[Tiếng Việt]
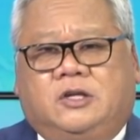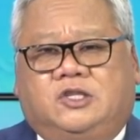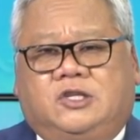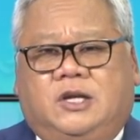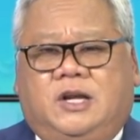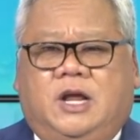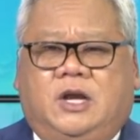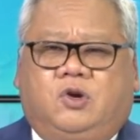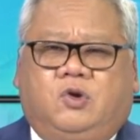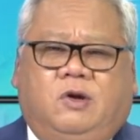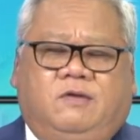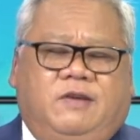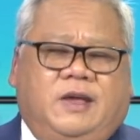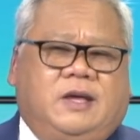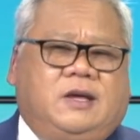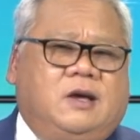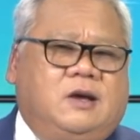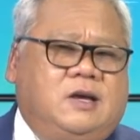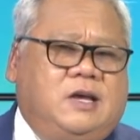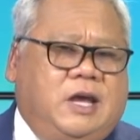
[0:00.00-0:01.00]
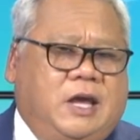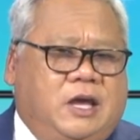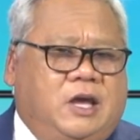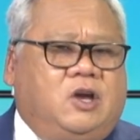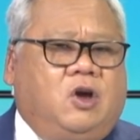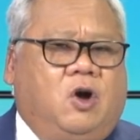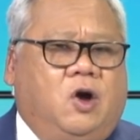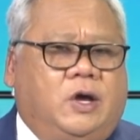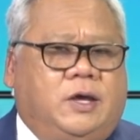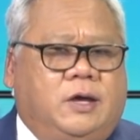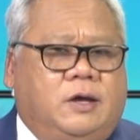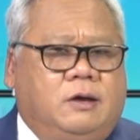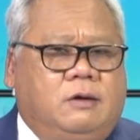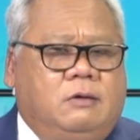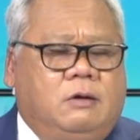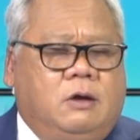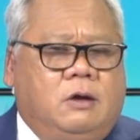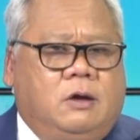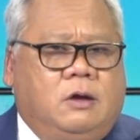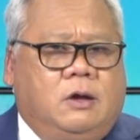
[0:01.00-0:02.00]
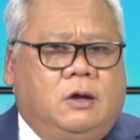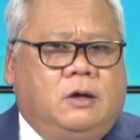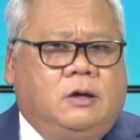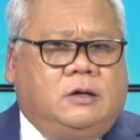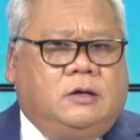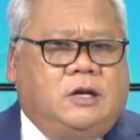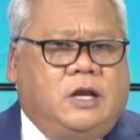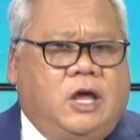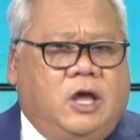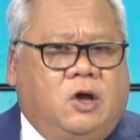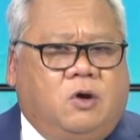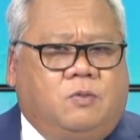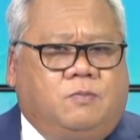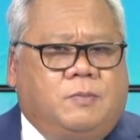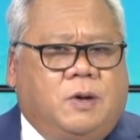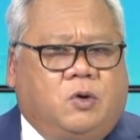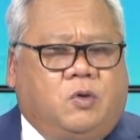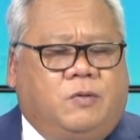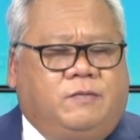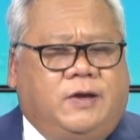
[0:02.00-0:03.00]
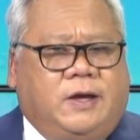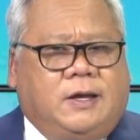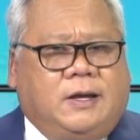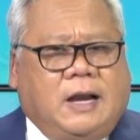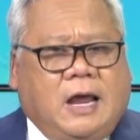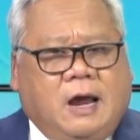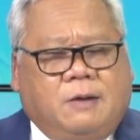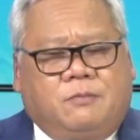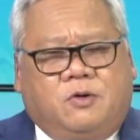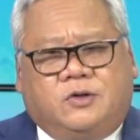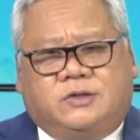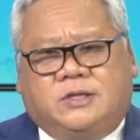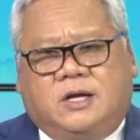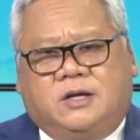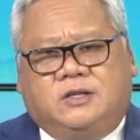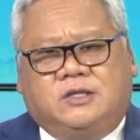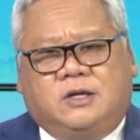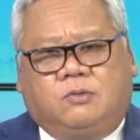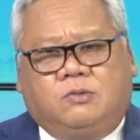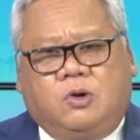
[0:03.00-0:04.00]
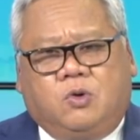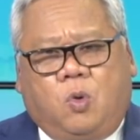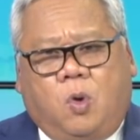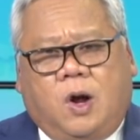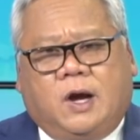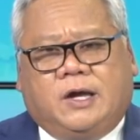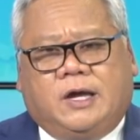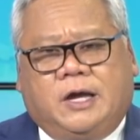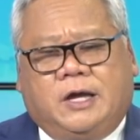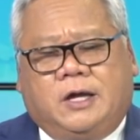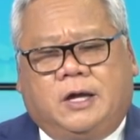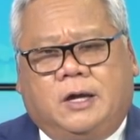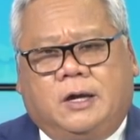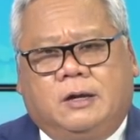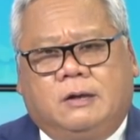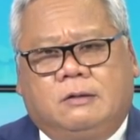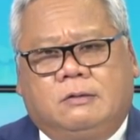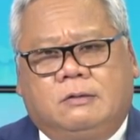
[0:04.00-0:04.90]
Cho nên quý vị cứ nghĩ coi, nếu mà quý vị làm hồ sơ trong nước Hoa Kỳ